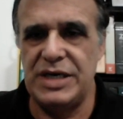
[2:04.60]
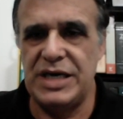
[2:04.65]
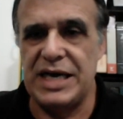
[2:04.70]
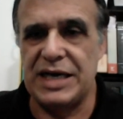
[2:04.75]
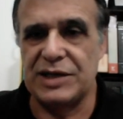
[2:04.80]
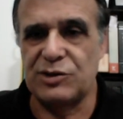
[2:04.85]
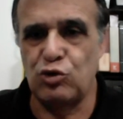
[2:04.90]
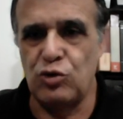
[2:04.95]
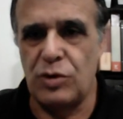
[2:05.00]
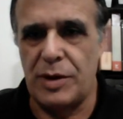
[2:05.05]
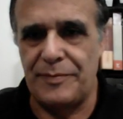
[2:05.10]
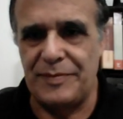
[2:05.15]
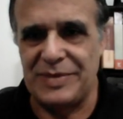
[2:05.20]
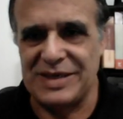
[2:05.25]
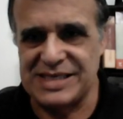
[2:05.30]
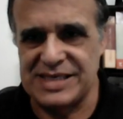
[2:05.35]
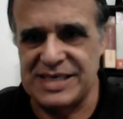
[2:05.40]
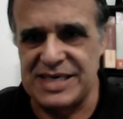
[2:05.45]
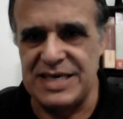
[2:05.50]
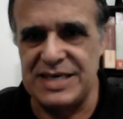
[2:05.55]
e a tua
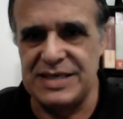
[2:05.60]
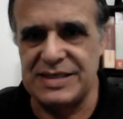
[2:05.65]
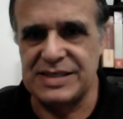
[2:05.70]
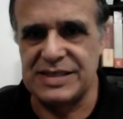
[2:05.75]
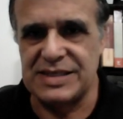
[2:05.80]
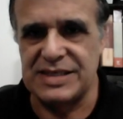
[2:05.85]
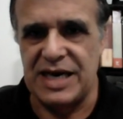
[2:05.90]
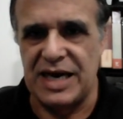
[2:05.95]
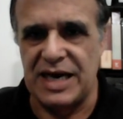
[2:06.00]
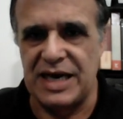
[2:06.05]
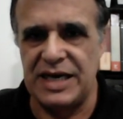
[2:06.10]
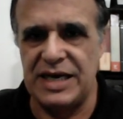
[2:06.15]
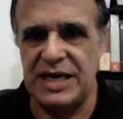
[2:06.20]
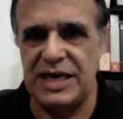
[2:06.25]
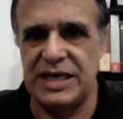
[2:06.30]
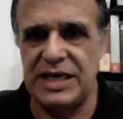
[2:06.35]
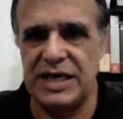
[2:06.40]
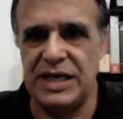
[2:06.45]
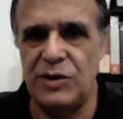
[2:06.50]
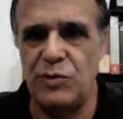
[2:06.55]
paciência,
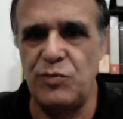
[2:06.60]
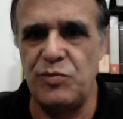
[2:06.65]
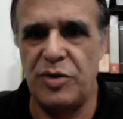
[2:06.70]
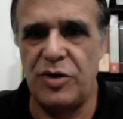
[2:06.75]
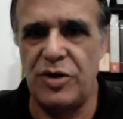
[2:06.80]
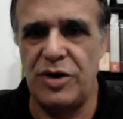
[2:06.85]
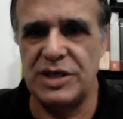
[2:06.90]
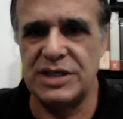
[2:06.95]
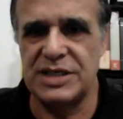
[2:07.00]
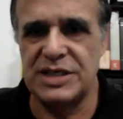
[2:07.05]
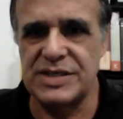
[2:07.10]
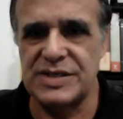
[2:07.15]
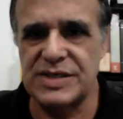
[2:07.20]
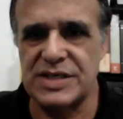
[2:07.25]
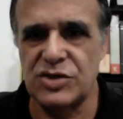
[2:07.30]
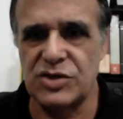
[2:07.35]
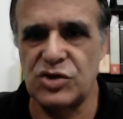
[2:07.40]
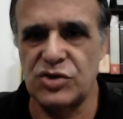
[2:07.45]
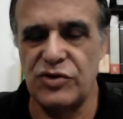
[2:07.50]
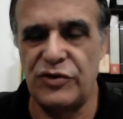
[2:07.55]
e que não
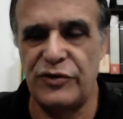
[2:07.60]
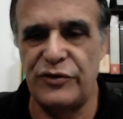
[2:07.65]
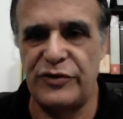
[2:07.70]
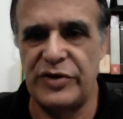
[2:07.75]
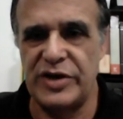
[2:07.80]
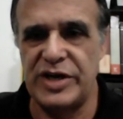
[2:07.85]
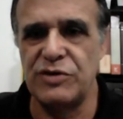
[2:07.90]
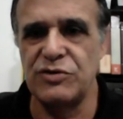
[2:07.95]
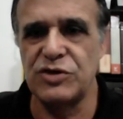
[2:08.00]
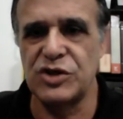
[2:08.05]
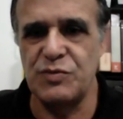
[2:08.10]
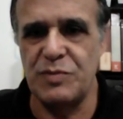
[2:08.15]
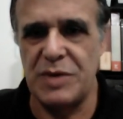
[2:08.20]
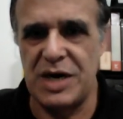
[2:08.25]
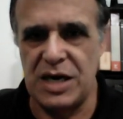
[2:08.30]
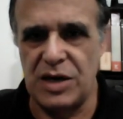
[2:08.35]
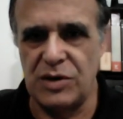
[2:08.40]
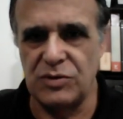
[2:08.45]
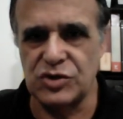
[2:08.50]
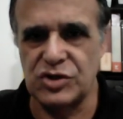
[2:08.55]
podes sofrer os
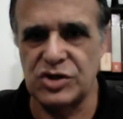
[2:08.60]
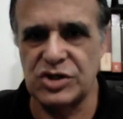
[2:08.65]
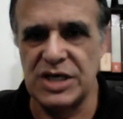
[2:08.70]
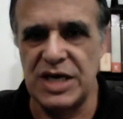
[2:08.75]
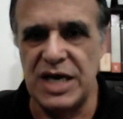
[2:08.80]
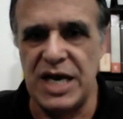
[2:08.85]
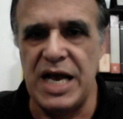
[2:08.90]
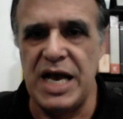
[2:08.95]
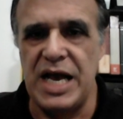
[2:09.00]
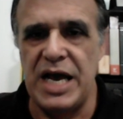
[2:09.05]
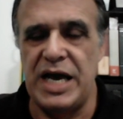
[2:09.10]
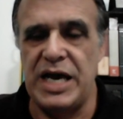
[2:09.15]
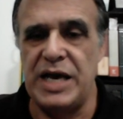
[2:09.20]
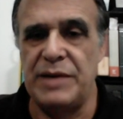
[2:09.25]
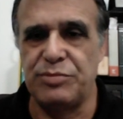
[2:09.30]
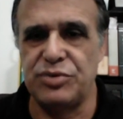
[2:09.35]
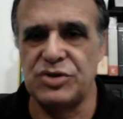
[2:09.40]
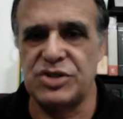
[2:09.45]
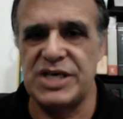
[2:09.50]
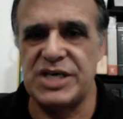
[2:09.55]
maus. E
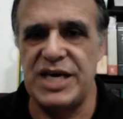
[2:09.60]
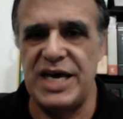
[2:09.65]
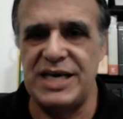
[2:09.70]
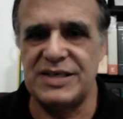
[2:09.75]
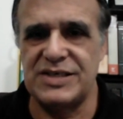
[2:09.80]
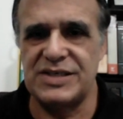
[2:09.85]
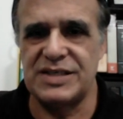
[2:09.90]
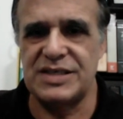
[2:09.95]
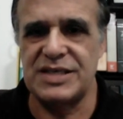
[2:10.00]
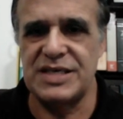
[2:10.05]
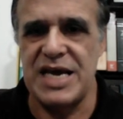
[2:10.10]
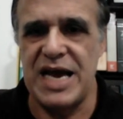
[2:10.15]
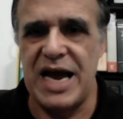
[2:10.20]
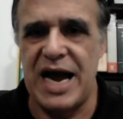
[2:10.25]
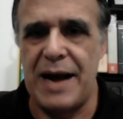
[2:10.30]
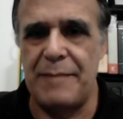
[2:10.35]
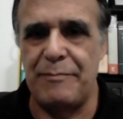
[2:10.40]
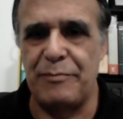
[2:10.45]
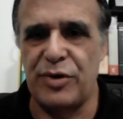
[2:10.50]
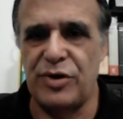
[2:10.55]
puseste
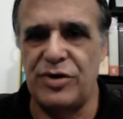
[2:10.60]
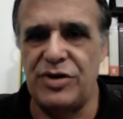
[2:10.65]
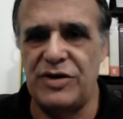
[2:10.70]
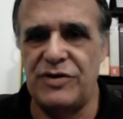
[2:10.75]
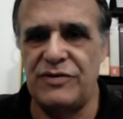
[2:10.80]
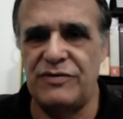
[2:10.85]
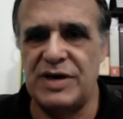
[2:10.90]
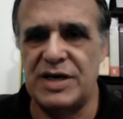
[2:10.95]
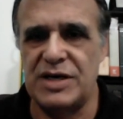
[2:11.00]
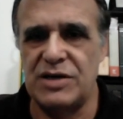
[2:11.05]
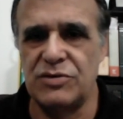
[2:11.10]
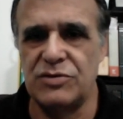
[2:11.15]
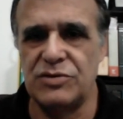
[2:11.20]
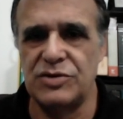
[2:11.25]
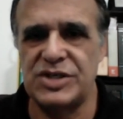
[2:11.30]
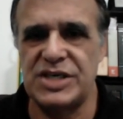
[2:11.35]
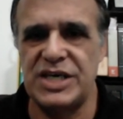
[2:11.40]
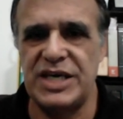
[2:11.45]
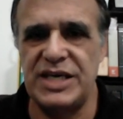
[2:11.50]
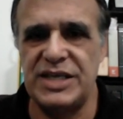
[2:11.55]
à prova
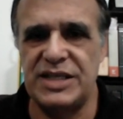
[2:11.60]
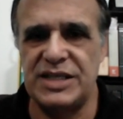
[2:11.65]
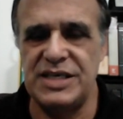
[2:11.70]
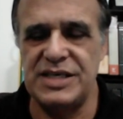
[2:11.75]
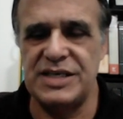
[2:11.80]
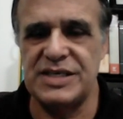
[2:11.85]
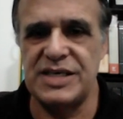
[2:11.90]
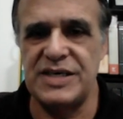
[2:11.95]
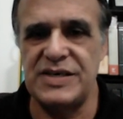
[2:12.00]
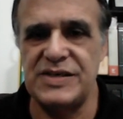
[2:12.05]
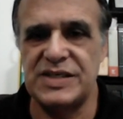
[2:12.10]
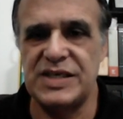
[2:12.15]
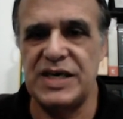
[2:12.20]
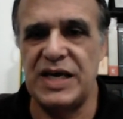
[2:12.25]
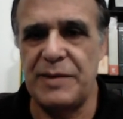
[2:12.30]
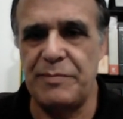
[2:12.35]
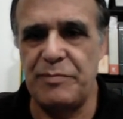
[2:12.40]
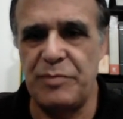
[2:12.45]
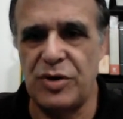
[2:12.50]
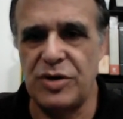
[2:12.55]
os que dizem
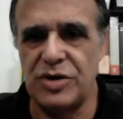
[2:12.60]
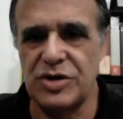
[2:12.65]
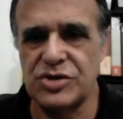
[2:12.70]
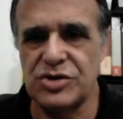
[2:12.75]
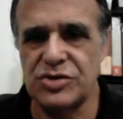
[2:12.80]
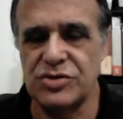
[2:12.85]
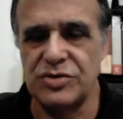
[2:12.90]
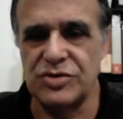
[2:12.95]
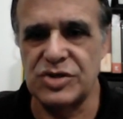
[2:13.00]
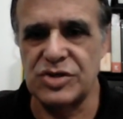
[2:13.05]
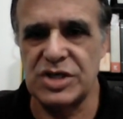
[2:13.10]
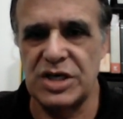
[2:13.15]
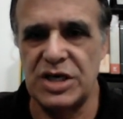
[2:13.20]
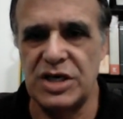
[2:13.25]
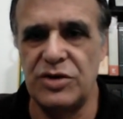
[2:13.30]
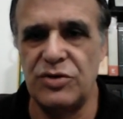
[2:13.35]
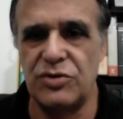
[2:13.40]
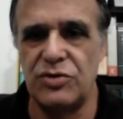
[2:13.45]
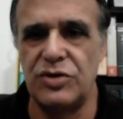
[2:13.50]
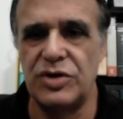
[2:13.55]
ser apóstolos
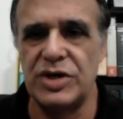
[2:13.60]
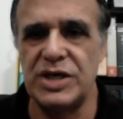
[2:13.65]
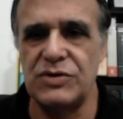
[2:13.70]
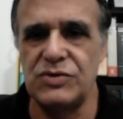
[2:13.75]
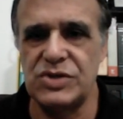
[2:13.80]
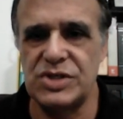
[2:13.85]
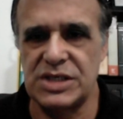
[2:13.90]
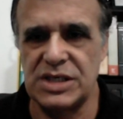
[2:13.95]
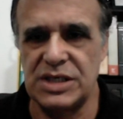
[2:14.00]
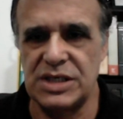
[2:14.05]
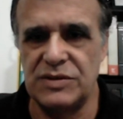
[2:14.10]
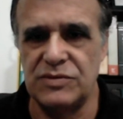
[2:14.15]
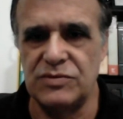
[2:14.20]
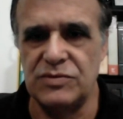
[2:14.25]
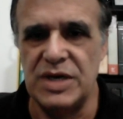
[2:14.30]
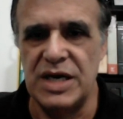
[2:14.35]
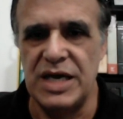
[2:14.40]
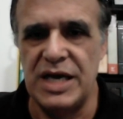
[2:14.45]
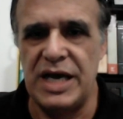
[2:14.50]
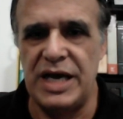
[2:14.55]
e o não
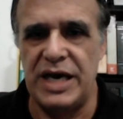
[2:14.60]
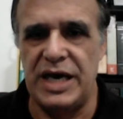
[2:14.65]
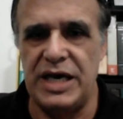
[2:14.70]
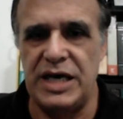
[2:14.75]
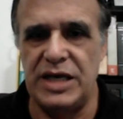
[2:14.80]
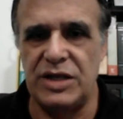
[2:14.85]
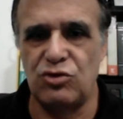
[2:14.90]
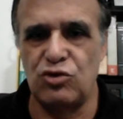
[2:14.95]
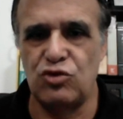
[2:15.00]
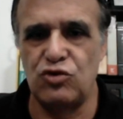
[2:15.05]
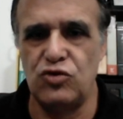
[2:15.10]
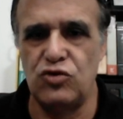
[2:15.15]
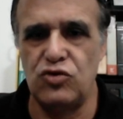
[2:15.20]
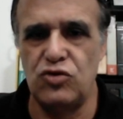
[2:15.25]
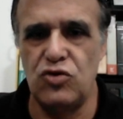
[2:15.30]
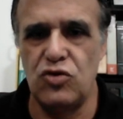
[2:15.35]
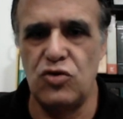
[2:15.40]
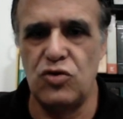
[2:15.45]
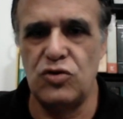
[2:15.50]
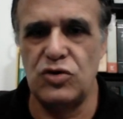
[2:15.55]
são, e
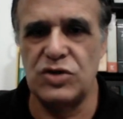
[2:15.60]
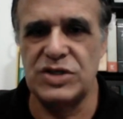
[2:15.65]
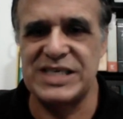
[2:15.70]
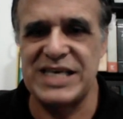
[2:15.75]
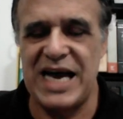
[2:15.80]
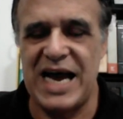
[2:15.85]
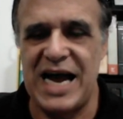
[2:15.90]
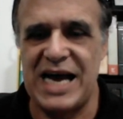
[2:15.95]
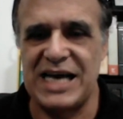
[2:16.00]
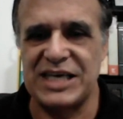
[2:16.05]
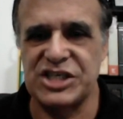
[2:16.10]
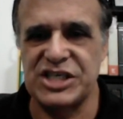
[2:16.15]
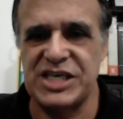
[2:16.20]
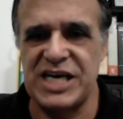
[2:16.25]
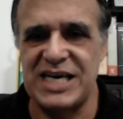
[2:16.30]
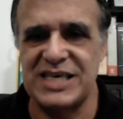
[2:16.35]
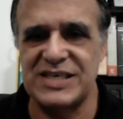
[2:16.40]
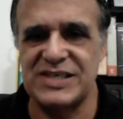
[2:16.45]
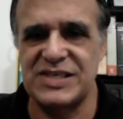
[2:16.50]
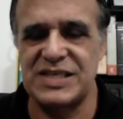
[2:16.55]
tu os
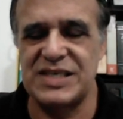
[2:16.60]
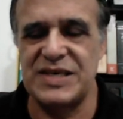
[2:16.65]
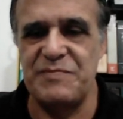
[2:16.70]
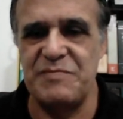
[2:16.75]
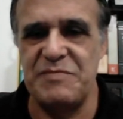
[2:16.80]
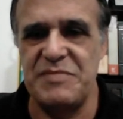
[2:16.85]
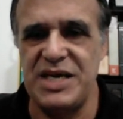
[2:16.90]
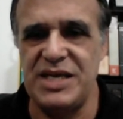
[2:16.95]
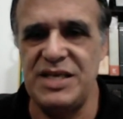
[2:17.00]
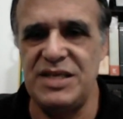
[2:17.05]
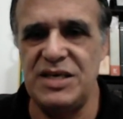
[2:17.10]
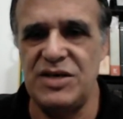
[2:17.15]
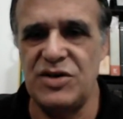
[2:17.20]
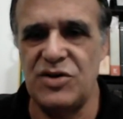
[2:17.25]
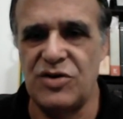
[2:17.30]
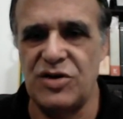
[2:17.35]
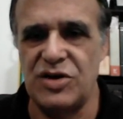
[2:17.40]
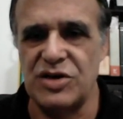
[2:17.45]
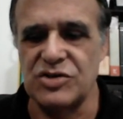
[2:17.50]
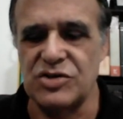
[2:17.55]
achaste
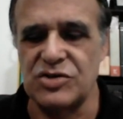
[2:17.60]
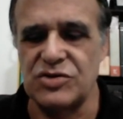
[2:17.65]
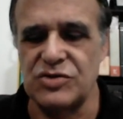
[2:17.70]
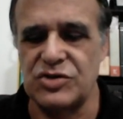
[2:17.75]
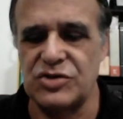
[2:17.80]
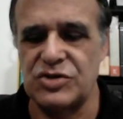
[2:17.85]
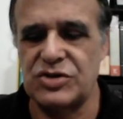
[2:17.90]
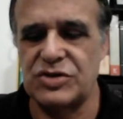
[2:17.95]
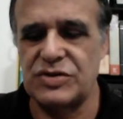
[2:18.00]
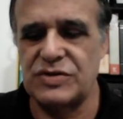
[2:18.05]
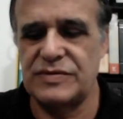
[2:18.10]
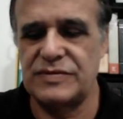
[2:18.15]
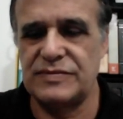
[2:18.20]
mentirosos.